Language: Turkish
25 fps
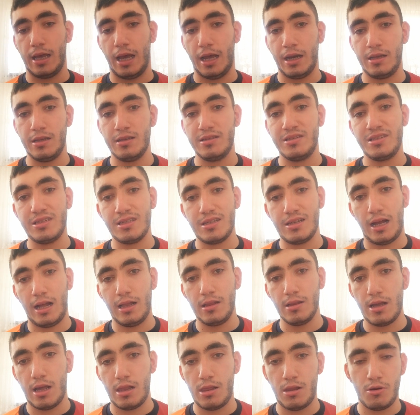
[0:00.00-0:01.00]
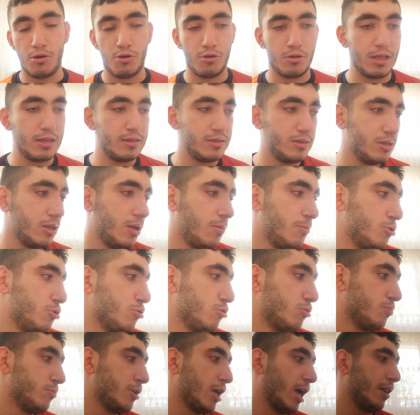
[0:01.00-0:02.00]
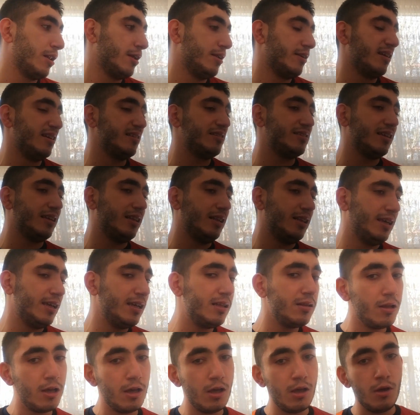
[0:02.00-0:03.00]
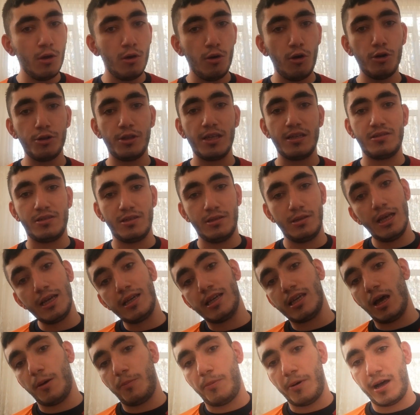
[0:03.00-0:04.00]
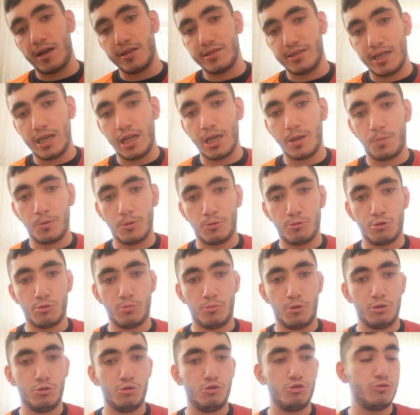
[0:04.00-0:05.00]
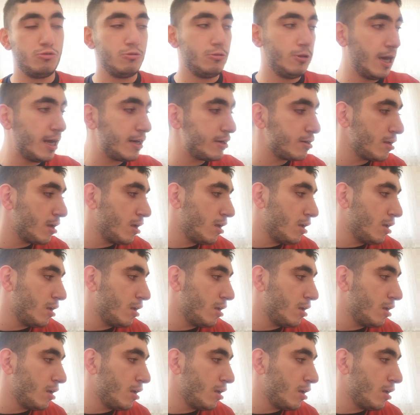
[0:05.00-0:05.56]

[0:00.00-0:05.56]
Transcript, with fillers: yani skandallar ötesinde bir durum. Yani rezilliğin ötesinde kepazelik bir duruma düştüler.